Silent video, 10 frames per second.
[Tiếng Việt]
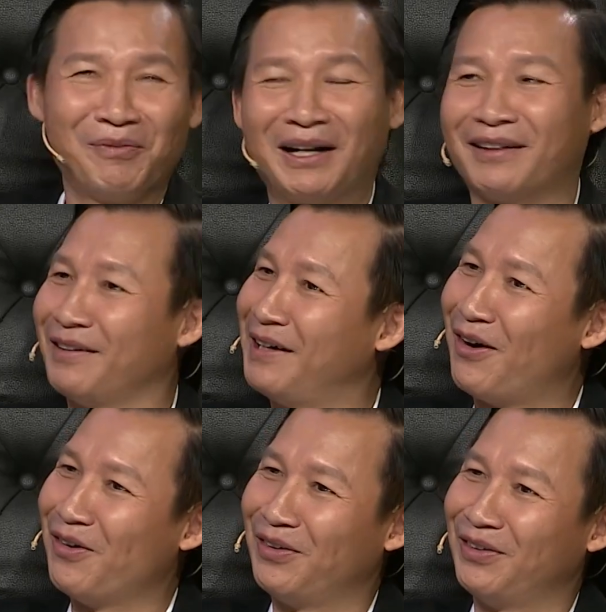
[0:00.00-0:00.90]
biết là từ đâu
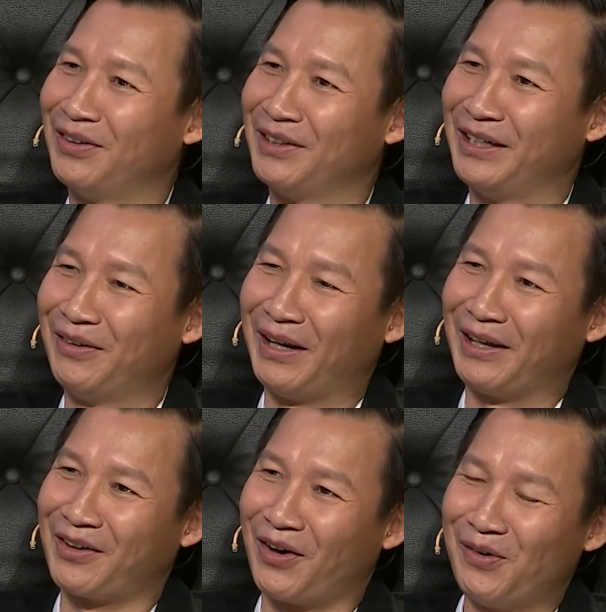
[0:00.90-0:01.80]
hiếu lại
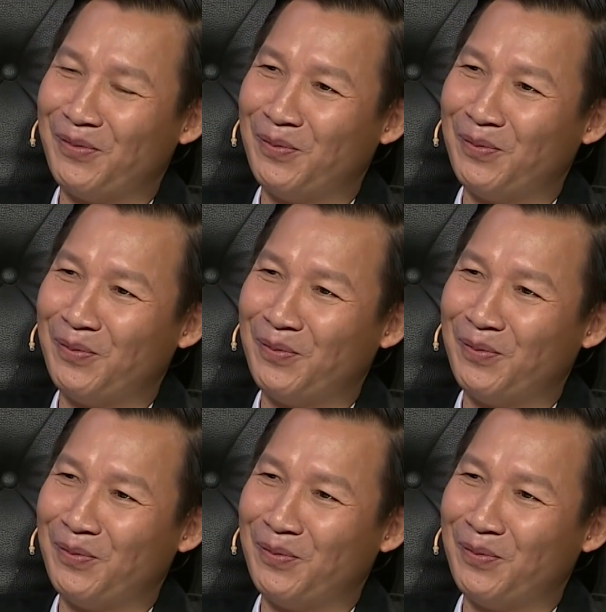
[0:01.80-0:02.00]
có